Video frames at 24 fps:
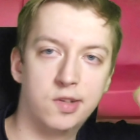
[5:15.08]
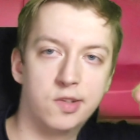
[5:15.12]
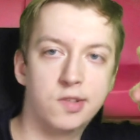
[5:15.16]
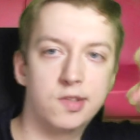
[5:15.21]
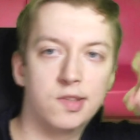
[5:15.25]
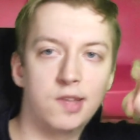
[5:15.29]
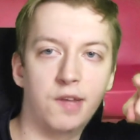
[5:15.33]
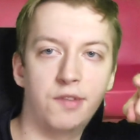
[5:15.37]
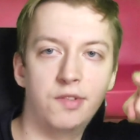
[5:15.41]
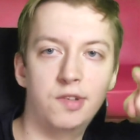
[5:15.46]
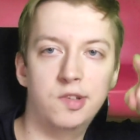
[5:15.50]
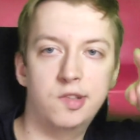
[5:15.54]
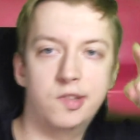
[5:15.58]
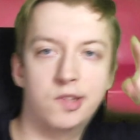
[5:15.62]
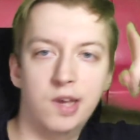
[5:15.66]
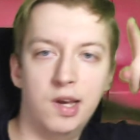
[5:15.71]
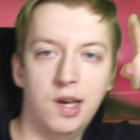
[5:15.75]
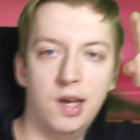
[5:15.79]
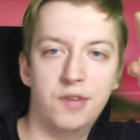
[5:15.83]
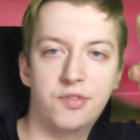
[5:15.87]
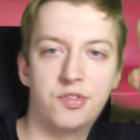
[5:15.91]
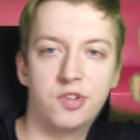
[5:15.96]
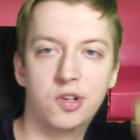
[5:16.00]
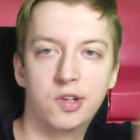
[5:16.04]

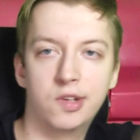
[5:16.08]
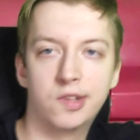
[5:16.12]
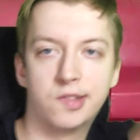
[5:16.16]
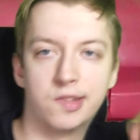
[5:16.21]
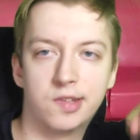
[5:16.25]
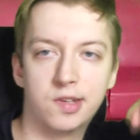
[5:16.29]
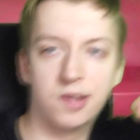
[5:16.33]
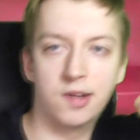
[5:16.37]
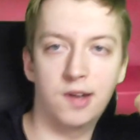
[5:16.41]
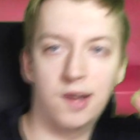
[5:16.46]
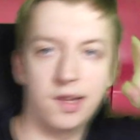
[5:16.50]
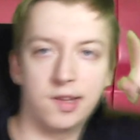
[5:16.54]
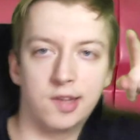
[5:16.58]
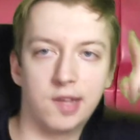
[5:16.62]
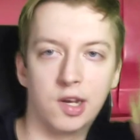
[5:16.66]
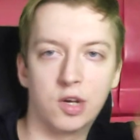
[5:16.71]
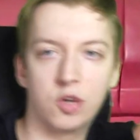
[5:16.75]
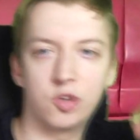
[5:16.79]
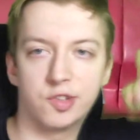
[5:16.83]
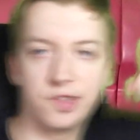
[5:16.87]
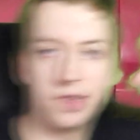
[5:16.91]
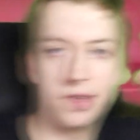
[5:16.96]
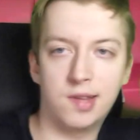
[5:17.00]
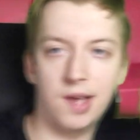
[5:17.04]
zostawicie wszyscy dla
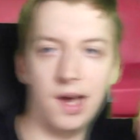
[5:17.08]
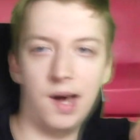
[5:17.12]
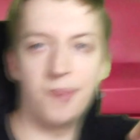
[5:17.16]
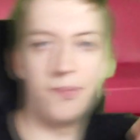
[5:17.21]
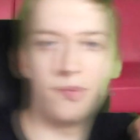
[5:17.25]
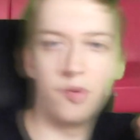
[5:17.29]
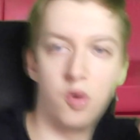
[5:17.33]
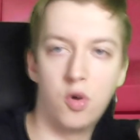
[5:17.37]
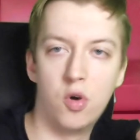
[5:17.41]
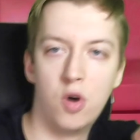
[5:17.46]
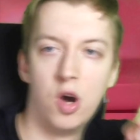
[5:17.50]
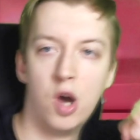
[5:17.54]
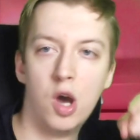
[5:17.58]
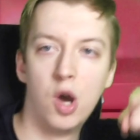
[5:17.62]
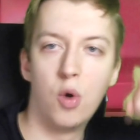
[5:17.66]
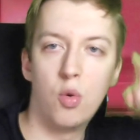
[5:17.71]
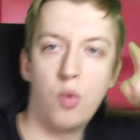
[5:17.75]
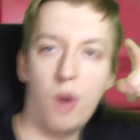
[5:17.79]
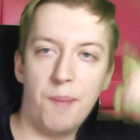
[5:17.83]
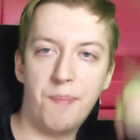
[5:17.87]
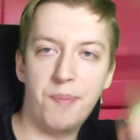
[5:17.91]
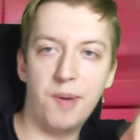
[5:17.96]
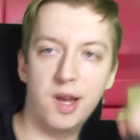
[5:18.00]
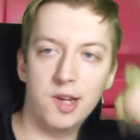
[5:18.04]
tego setupu
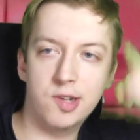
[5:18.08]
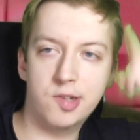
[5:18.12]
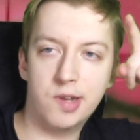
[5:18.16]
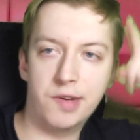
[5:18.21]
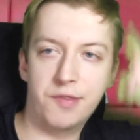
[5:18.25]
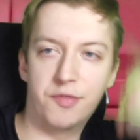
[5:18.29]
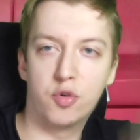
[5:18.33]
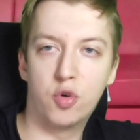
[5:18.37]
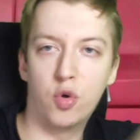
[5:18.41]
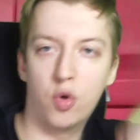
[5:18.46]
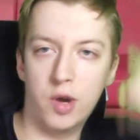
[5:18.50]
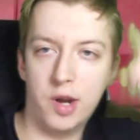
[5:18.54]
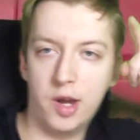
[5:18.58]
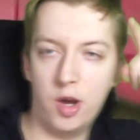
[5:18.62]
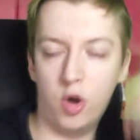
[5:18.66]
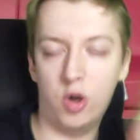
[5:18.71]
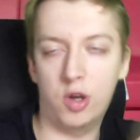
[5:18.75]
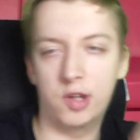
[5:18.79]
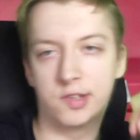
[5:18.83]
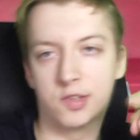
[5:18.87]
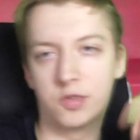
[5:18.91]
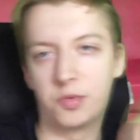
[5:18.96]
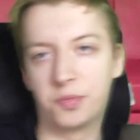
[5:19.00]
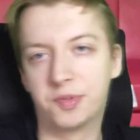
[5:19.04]
łapeczkę w górę
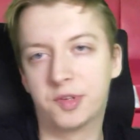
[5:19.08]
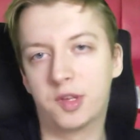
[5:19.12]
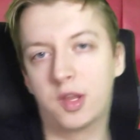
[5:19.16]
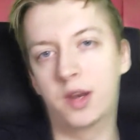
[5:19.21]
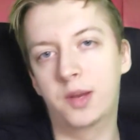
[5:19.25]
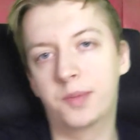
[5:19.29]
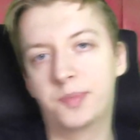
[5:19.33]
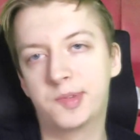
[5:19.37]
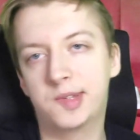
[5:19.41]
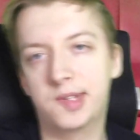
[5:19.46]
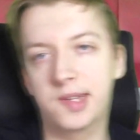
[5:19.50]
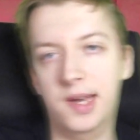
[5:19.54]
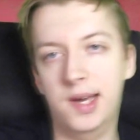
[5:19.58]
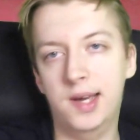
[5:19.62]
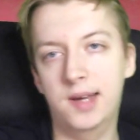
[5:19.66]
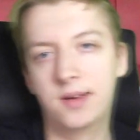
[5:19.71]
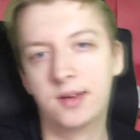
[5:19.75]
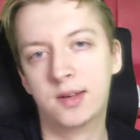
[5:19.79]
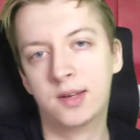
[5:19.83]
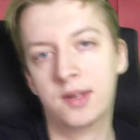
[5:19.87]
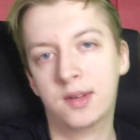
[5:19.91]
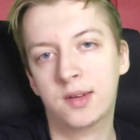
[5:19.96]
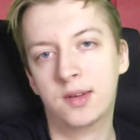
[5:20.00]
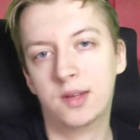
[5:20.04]
oraz subskrypcję,
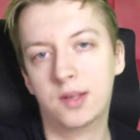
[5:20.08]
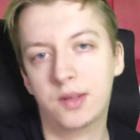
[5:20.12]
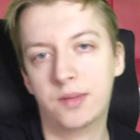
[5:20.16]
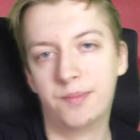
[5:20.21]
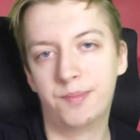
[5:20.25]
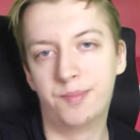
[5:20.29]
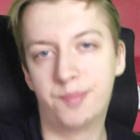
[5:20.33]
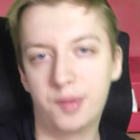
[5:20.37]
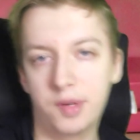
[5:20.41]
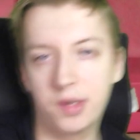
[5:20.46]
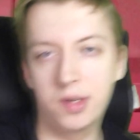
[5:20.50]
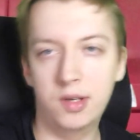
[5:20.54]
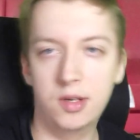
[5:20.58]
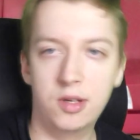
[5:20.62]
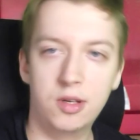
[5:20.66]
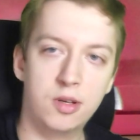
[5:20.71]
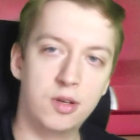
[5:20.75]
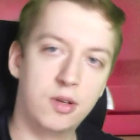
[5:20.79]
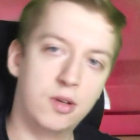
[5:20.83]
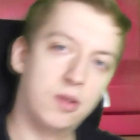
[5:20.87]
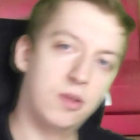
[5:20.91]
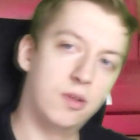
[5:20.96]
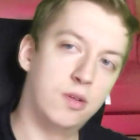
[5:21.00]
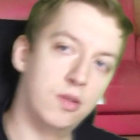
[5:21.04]
by
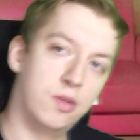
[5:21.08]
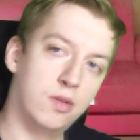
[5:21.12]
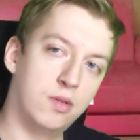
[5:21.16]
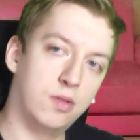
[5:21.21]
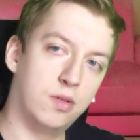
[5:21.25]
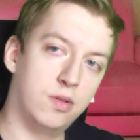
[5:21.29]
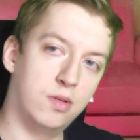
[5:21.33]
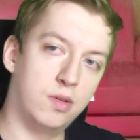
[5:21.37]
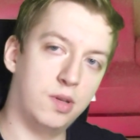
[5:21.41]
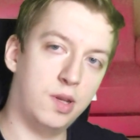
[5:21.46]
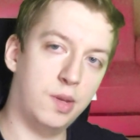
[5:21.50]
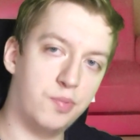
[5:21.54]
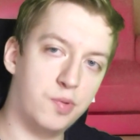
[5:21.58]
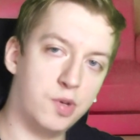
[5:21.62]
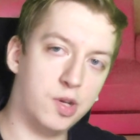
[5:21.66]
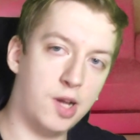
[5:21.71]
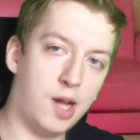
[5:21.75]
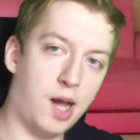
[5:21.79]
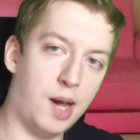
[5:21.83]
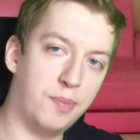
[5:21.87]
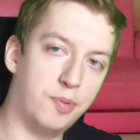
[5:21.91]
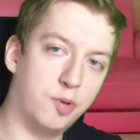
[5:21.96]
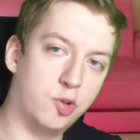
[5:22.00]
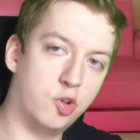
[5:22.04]
nie
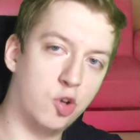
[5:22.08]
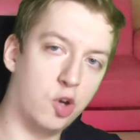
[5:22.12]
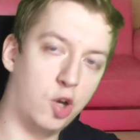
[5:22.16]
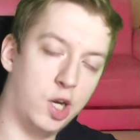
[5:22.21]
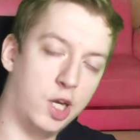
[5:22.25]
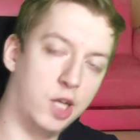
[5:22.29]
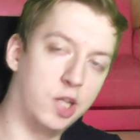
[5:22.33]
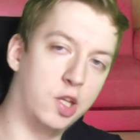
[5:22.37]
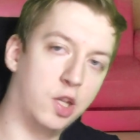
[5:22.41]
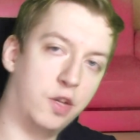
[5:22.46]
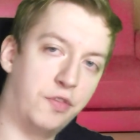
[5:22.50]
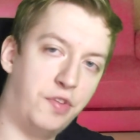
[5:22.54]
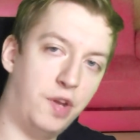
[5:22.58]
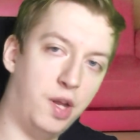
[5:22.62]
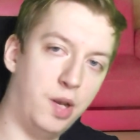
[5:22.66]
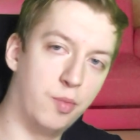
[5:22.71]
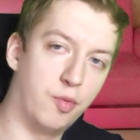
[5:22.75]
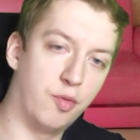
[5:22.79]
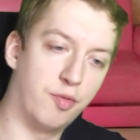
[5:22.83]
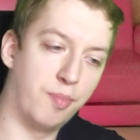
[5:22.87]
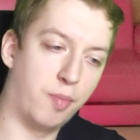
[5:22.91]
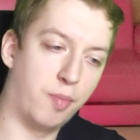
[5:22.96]
przegapić kolejnych filmów